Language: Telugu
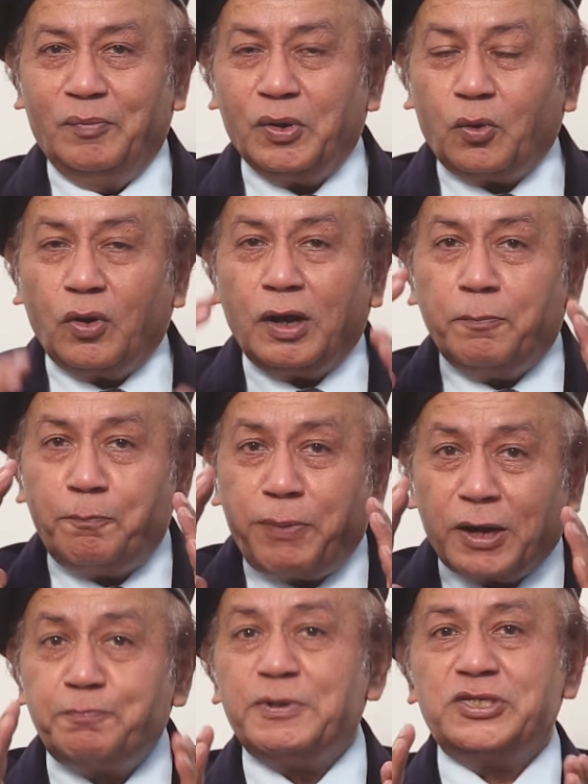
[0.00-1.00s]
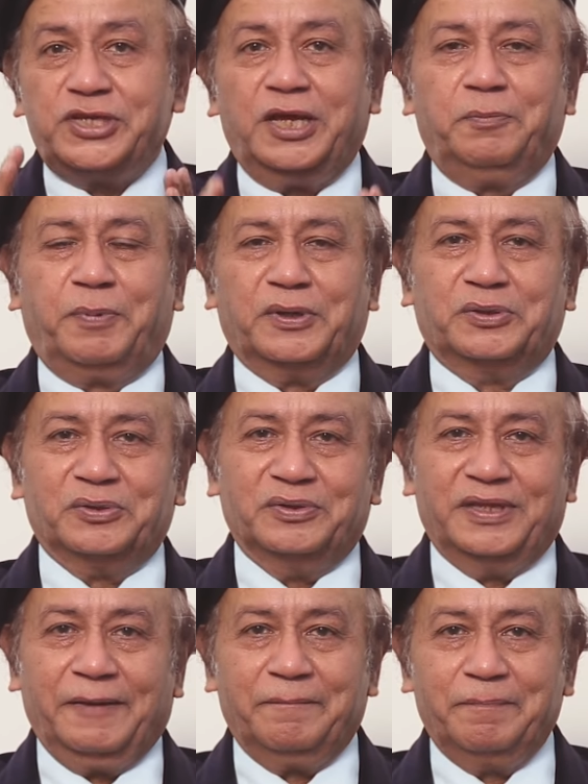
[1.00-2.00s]
మీకు ఒక పర్పస్
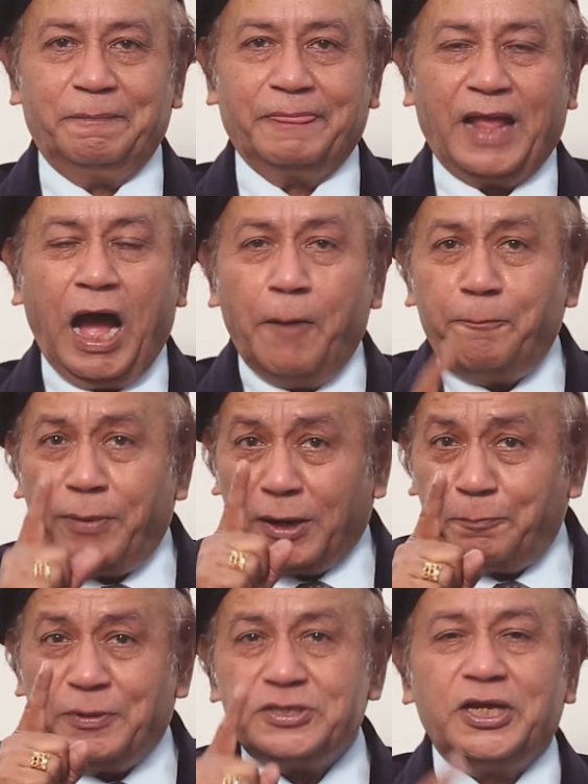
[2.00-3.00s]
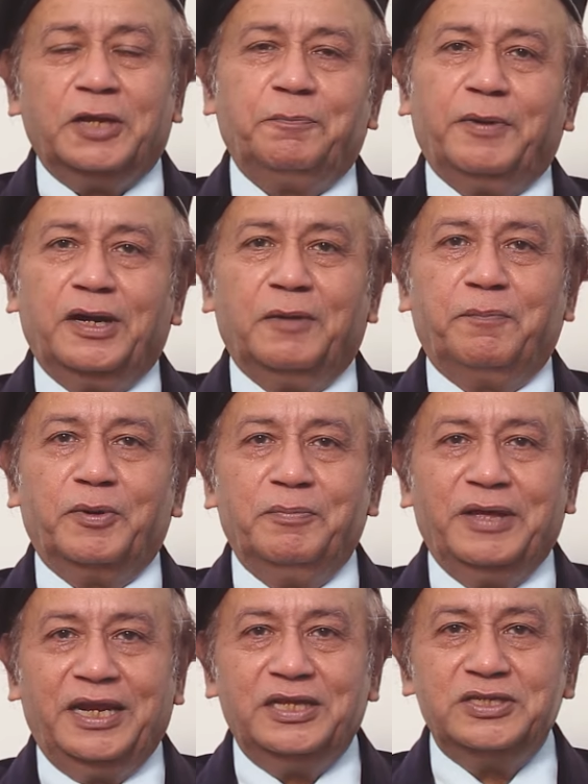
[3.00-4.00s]
ఏర్పడుతుంది ఆ పర్పస్ ఏర్పడ్డప్పుడు
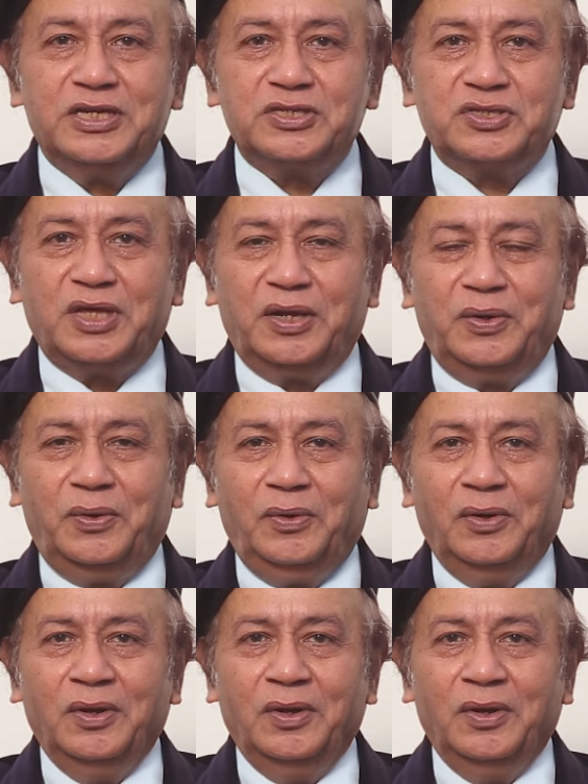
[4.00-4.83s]
మీరు ఏం చేస్తారు